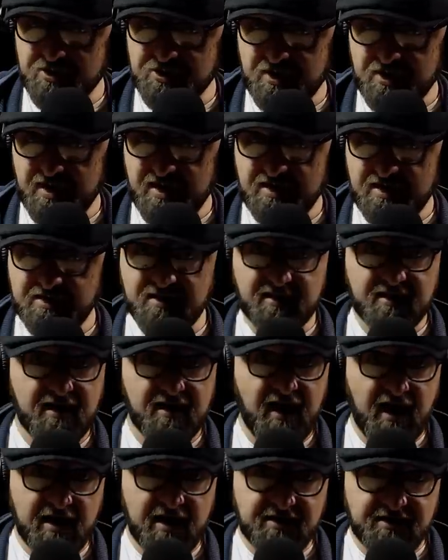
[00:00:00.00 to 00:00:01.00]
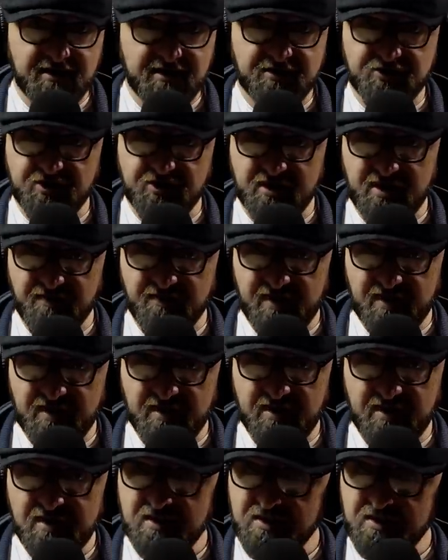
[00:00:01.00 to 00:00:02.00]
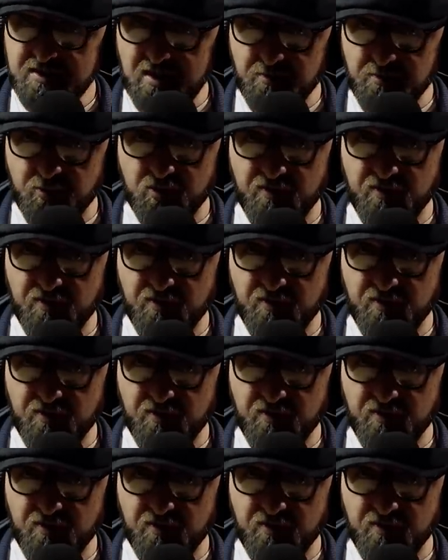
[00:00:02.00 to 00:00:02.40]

решает один человек на